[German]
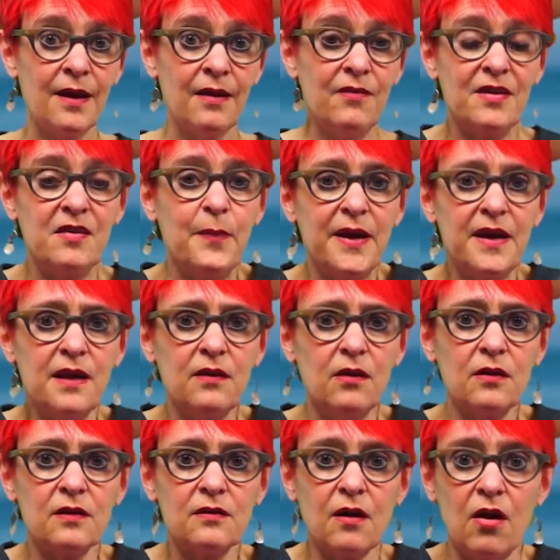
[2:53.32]
Weil sie
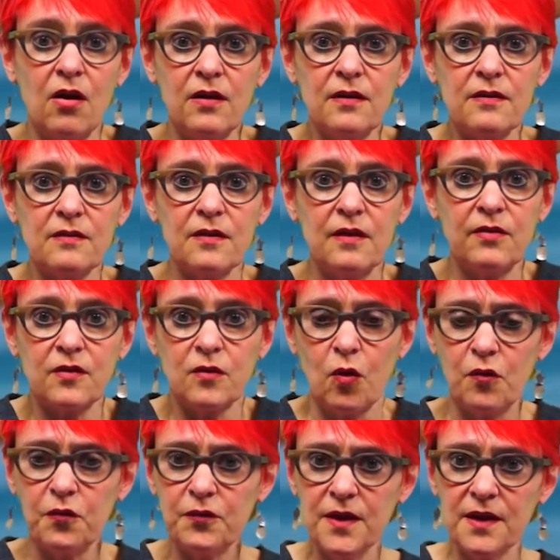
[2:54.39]
beinhaltet alles, was
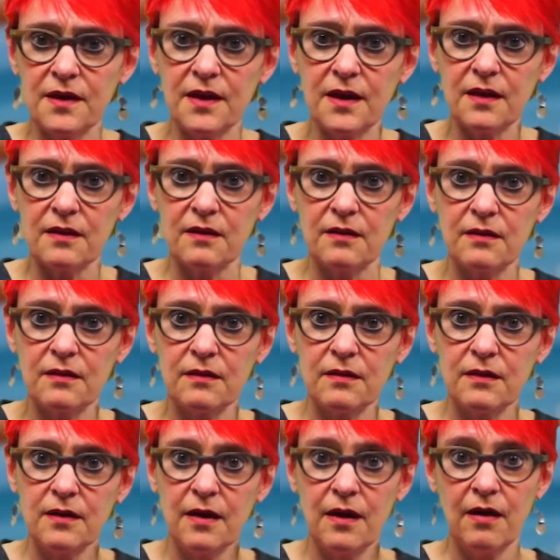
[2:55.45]
Hoffnung gibt,
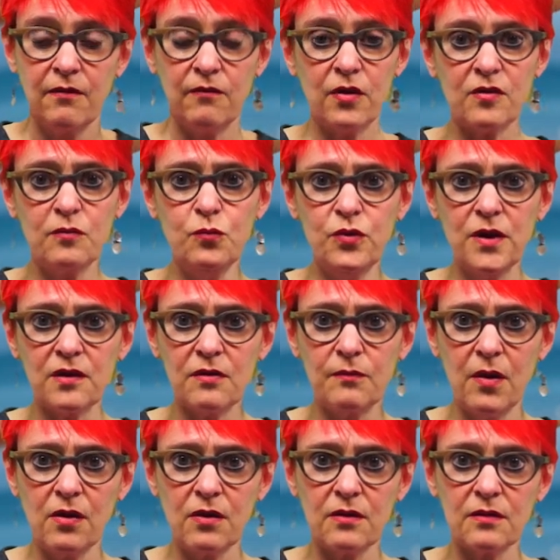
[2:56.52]
was Mut
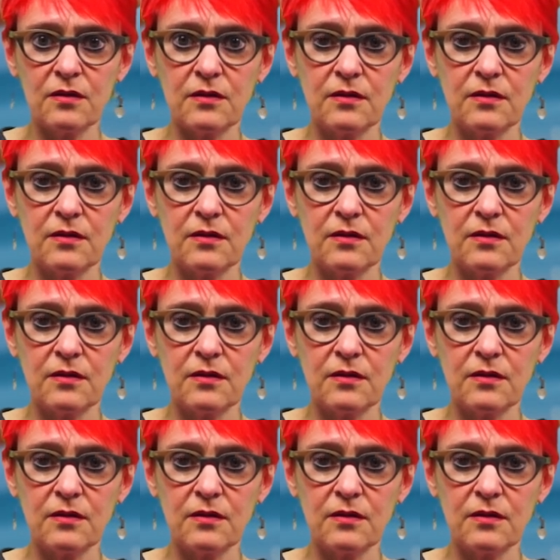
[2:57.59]
macht,